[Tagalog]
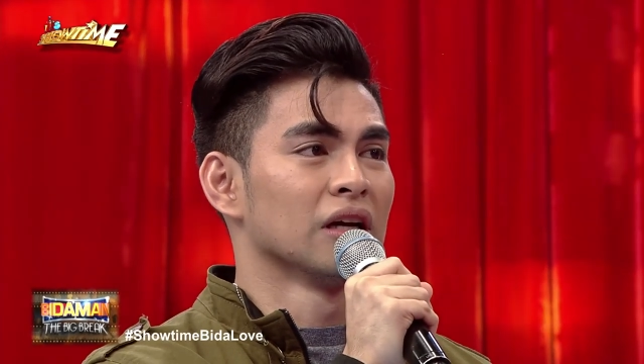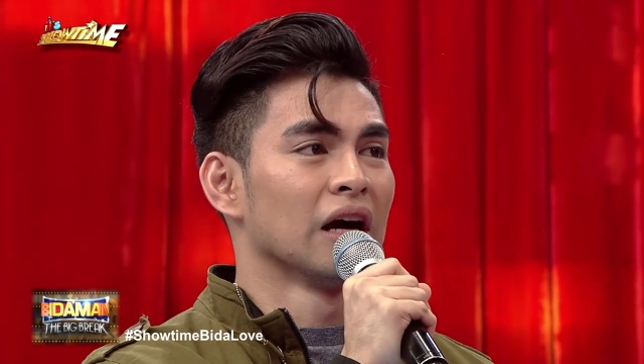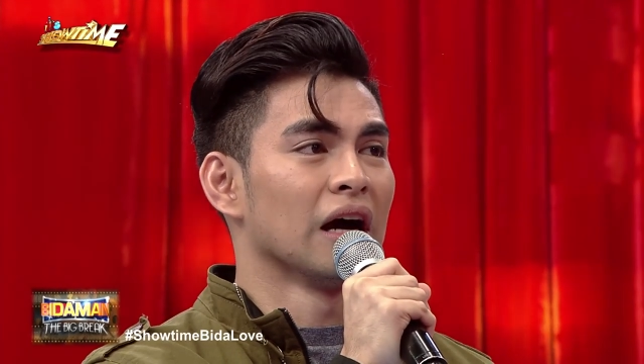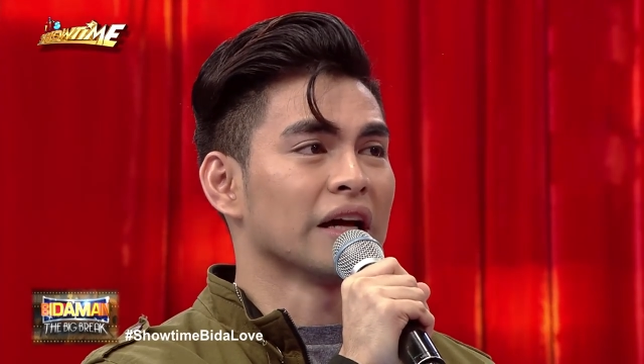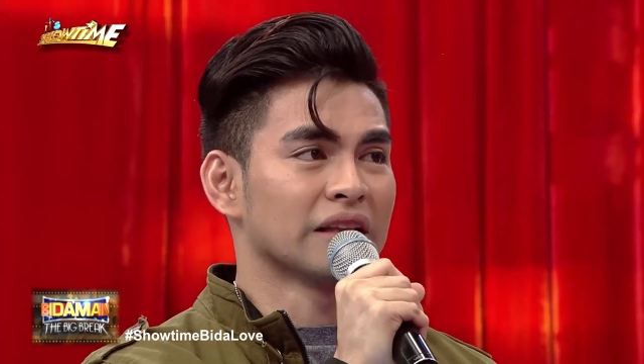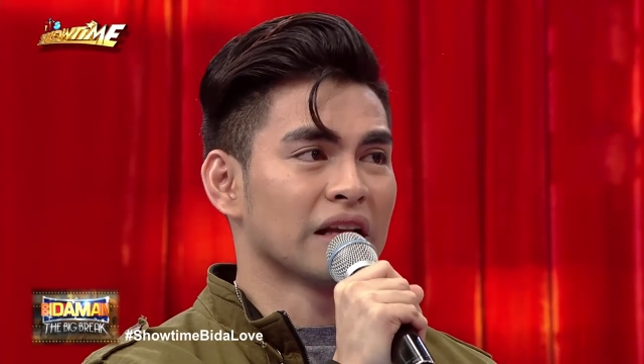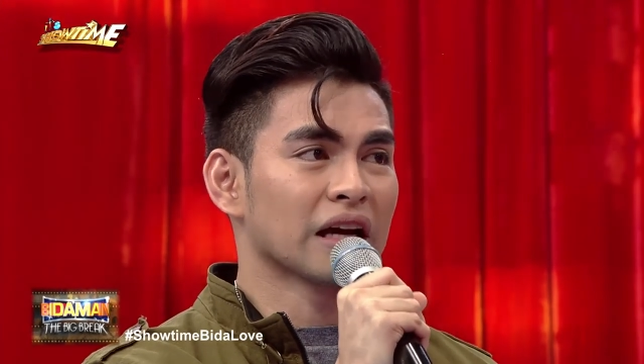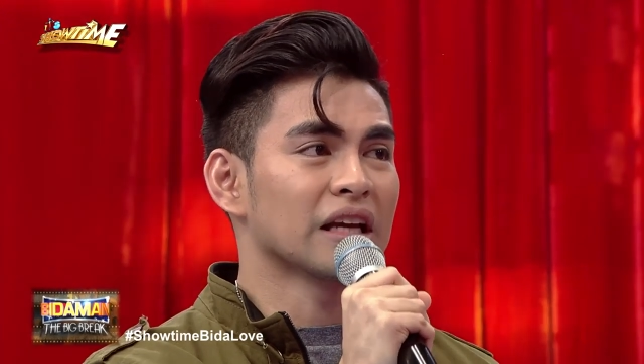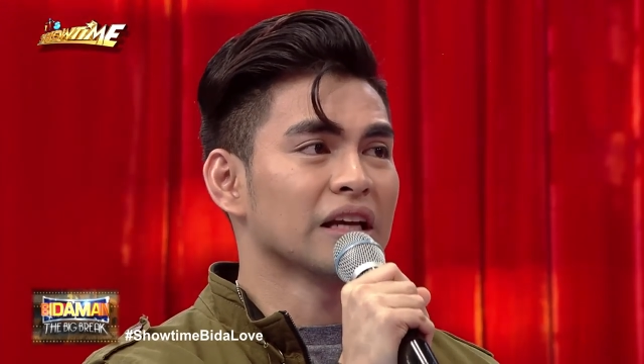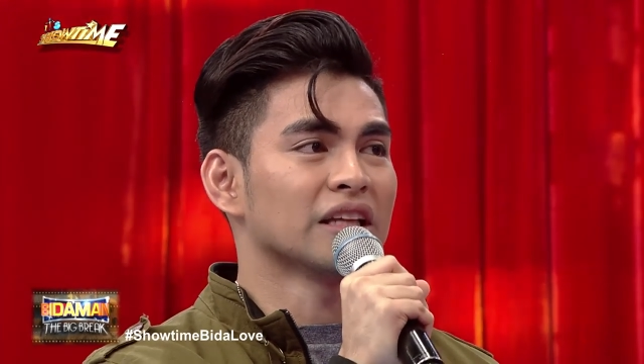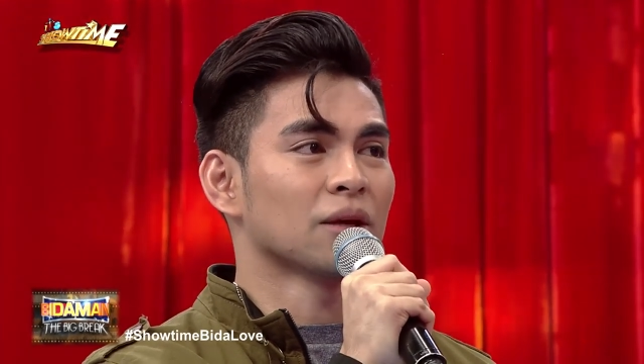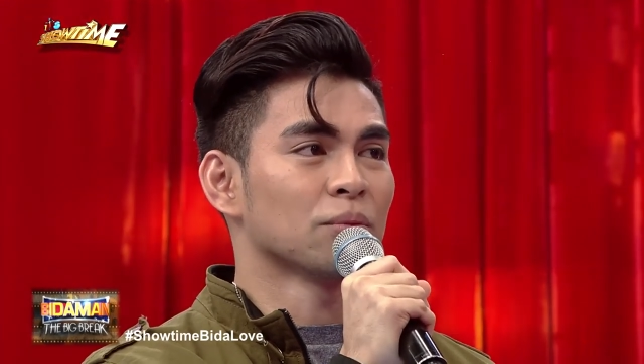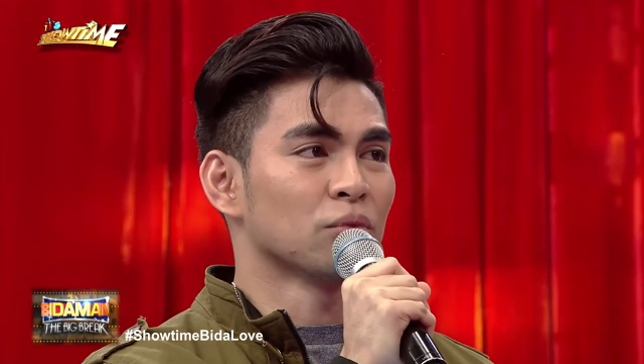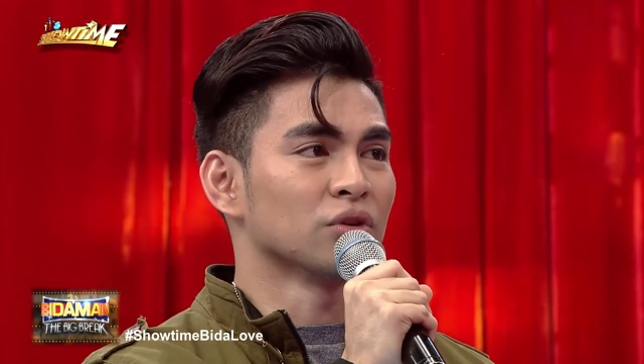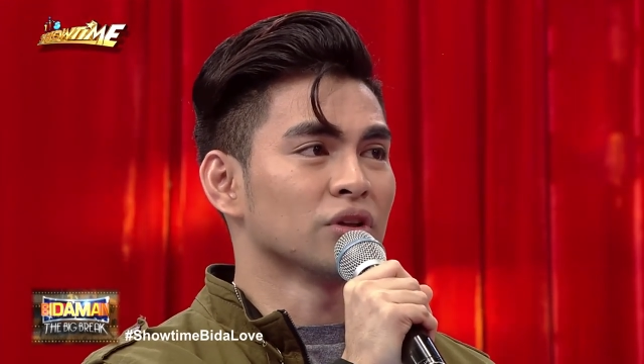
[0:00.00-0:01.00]
At
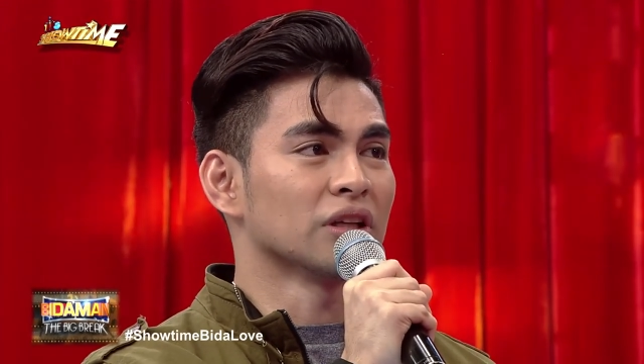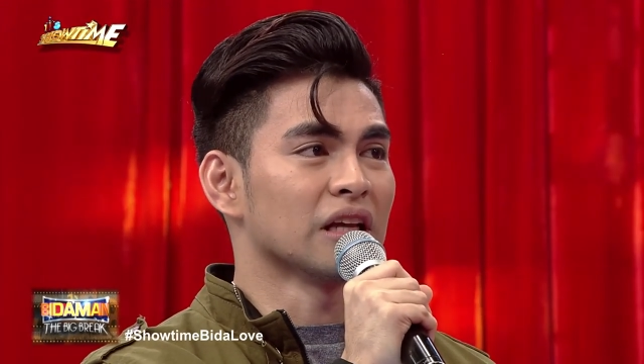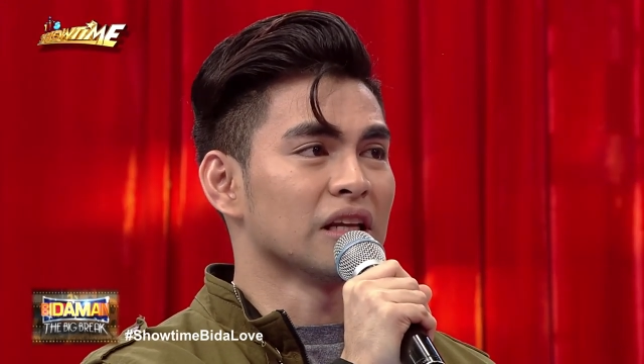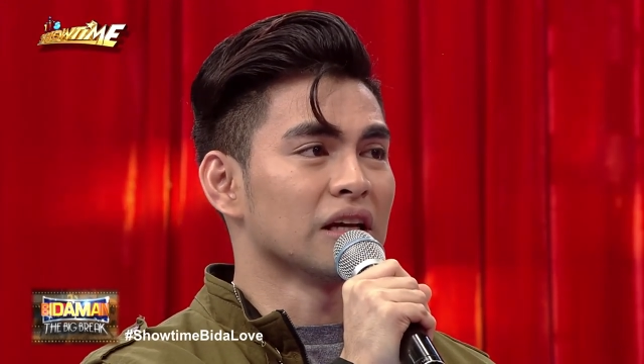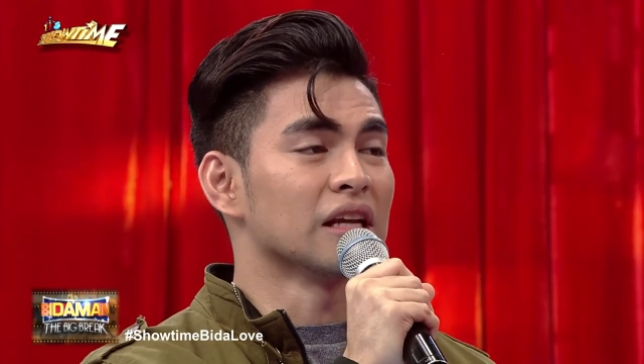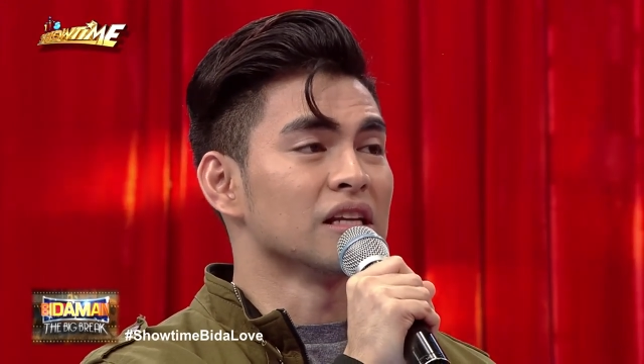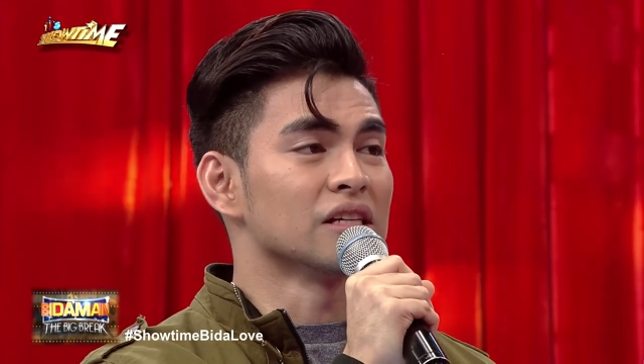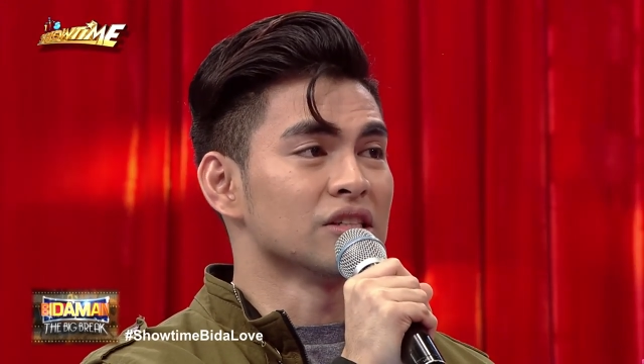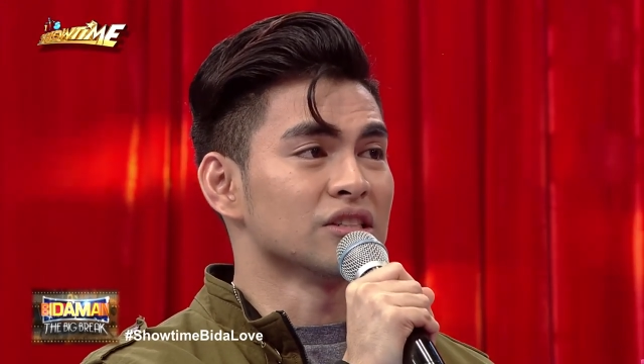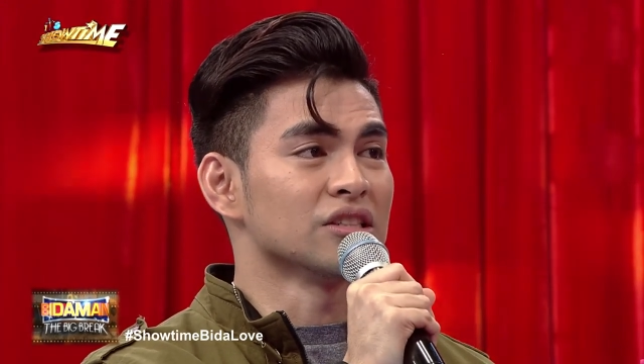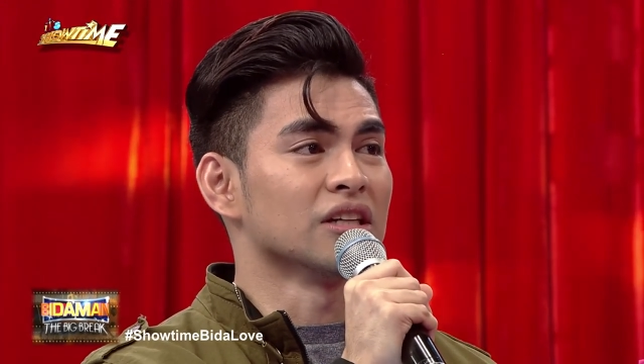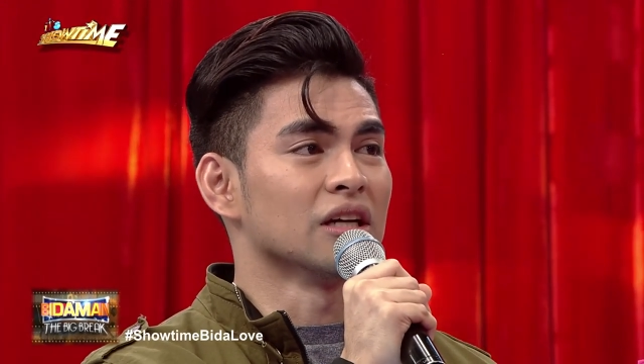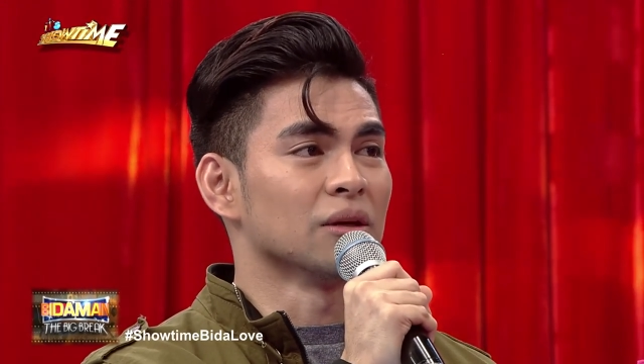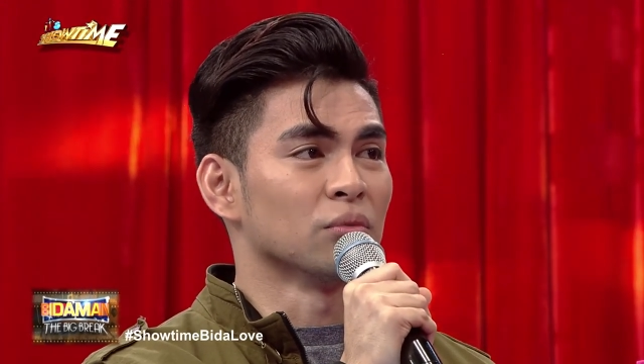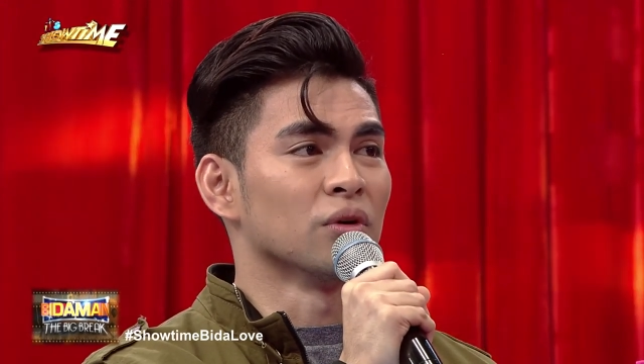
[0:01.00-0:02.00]
nakikita po niya talaga
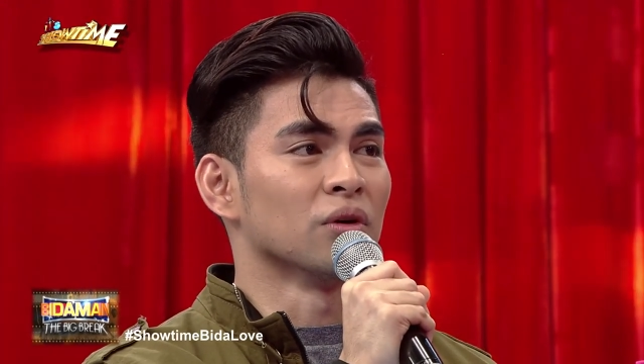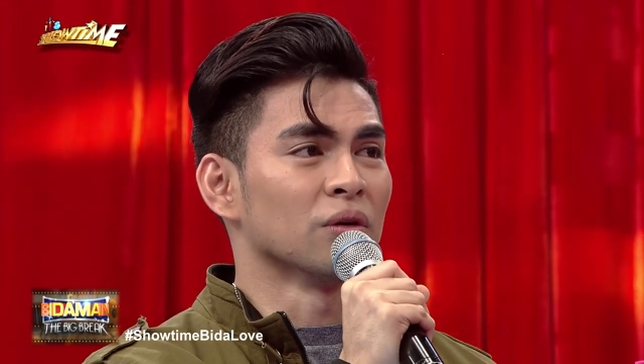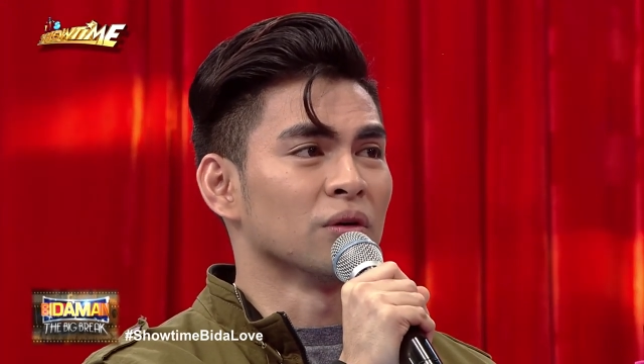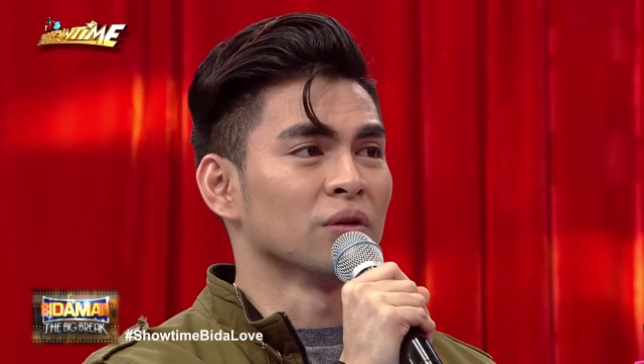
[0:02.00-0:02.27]
nagsisika po ako.